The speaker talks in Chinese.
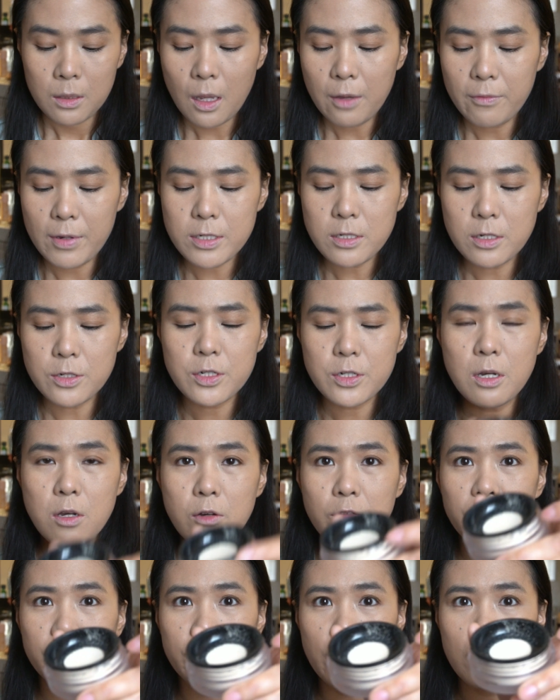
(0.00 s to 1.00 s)
办完事儿之后，
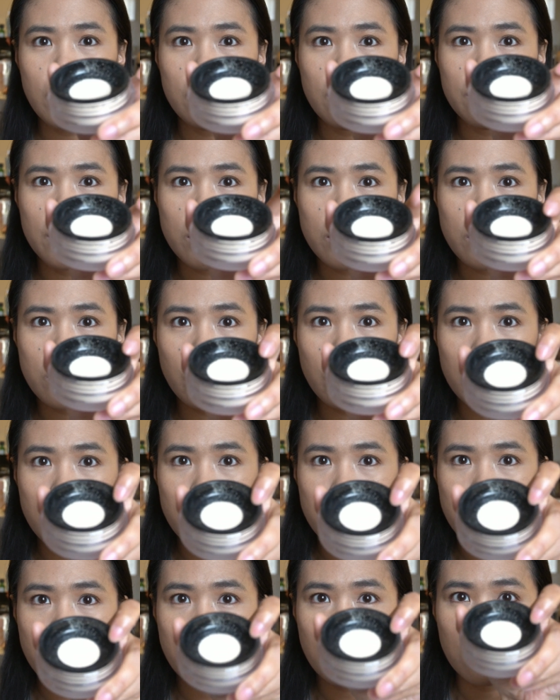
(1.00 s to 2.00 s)
粉里边是有一个
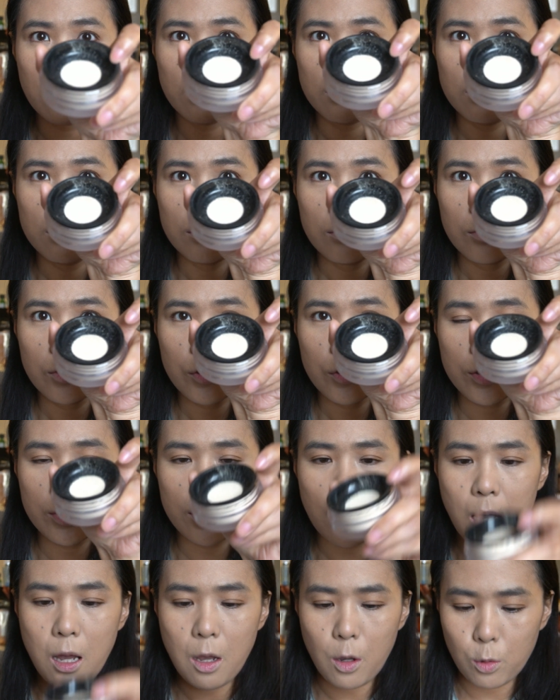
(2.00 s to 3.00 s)
这个
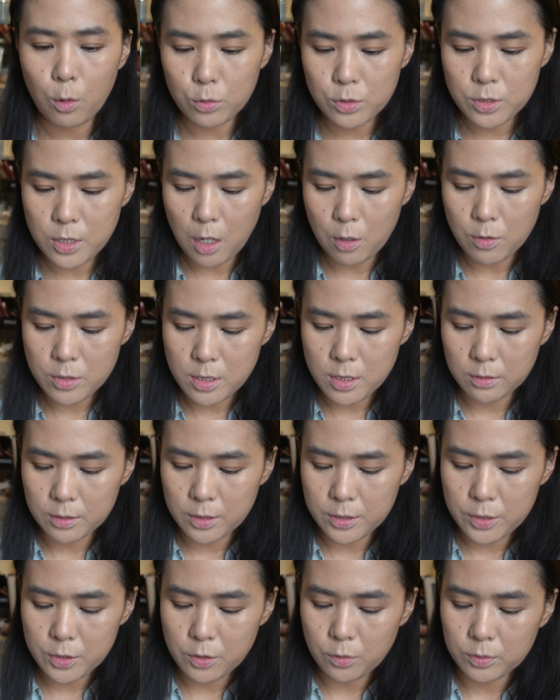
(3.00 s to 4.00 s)
草草型的
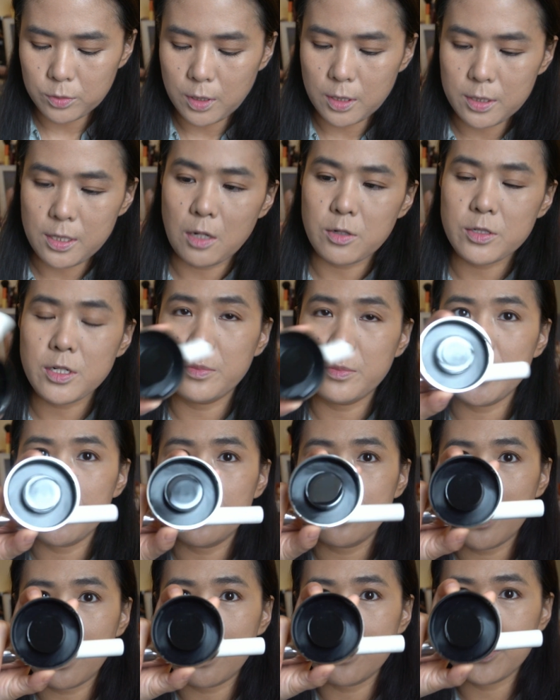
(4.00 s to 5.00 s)
这种的，然后上面的
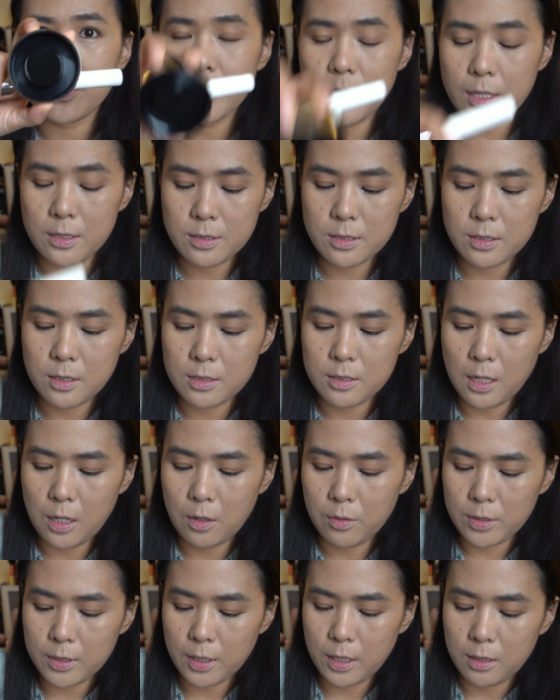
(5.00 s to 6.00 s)
盖儿是这样子的，然后
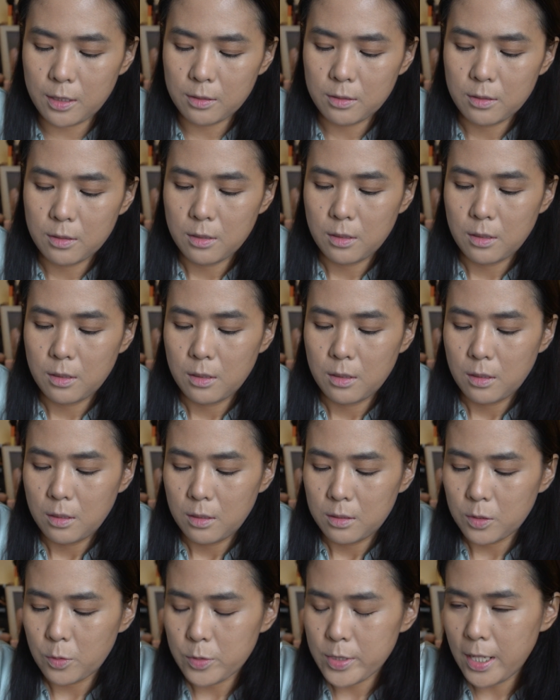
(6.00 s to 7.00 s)
给它
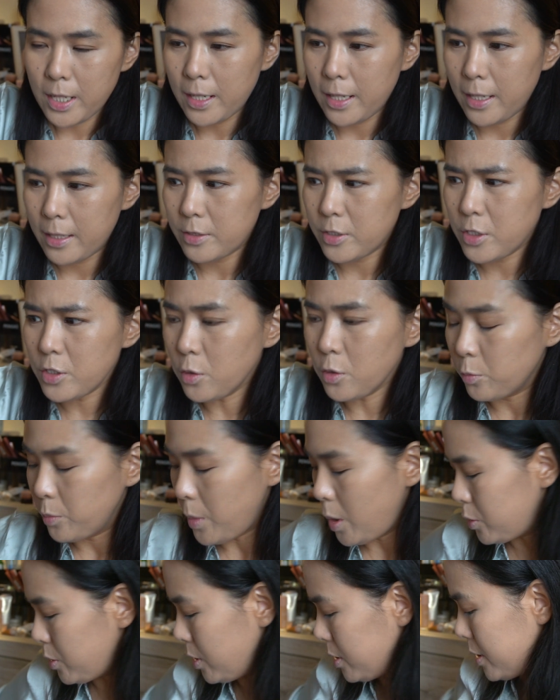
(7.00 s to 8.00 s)
弄下来。这种
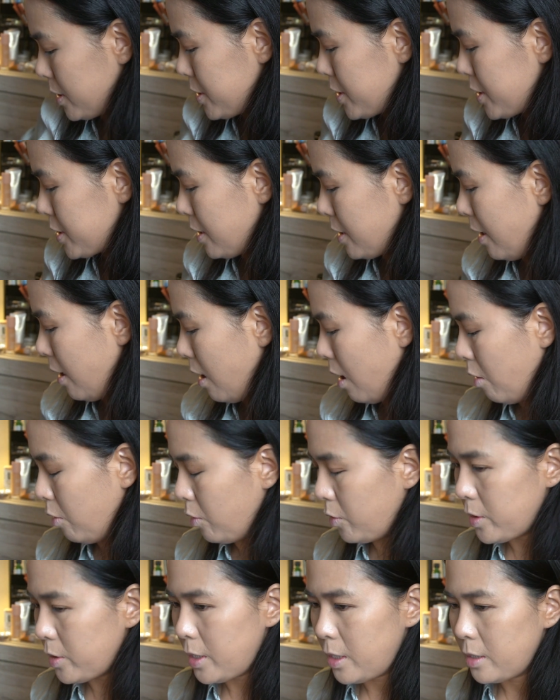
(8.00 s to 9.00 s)
包装的其实好
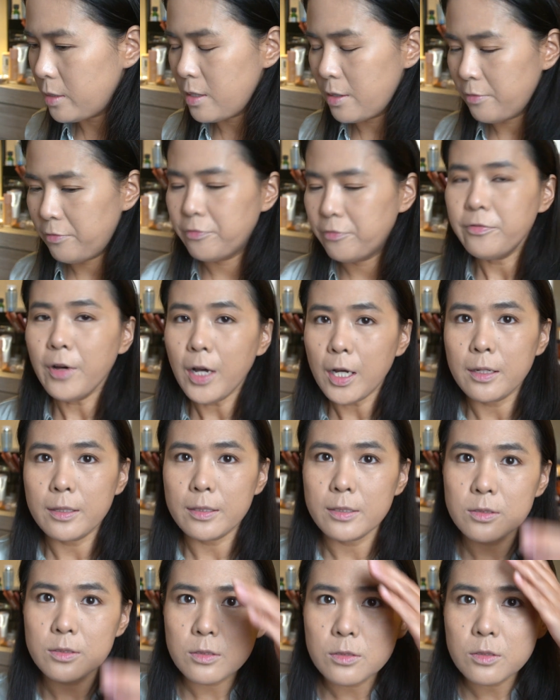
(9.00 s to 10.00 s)
也也 fine
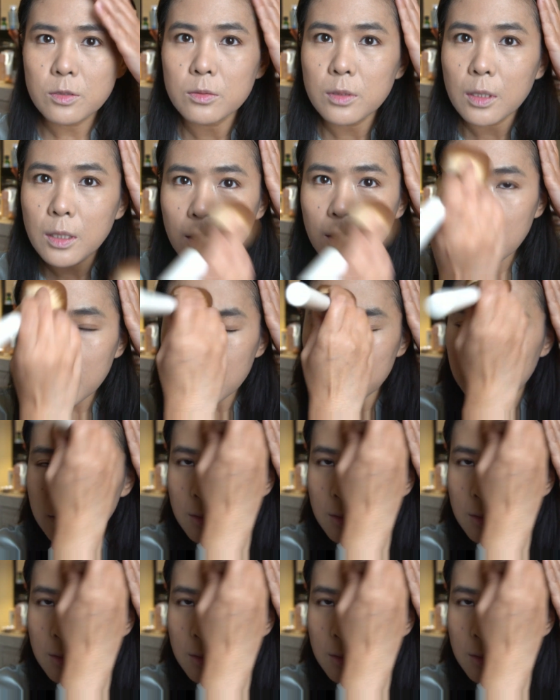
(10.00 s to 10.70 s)
这种的啊。